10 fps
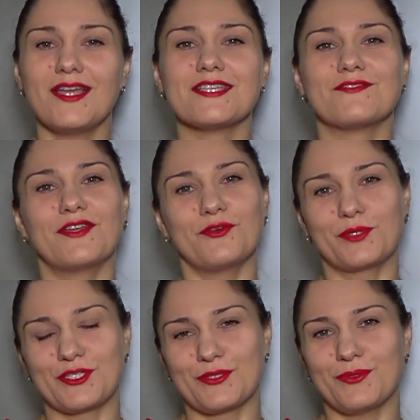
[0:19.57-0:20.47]
В своем
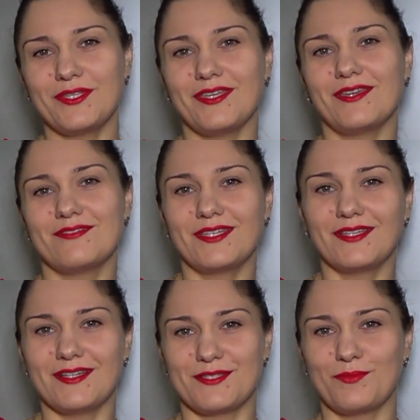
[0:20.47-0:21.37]
рационе я
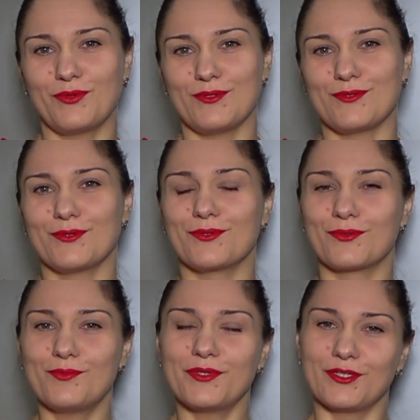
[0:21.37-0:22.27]
всегда использую
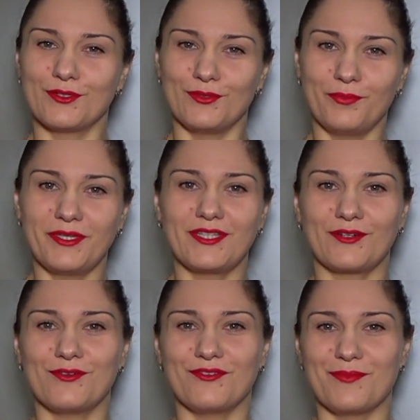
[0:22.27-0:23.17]
крупы и хлопья
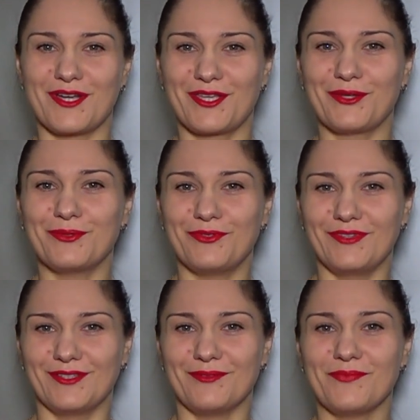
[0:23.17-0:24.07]
торговой марки Goodwill.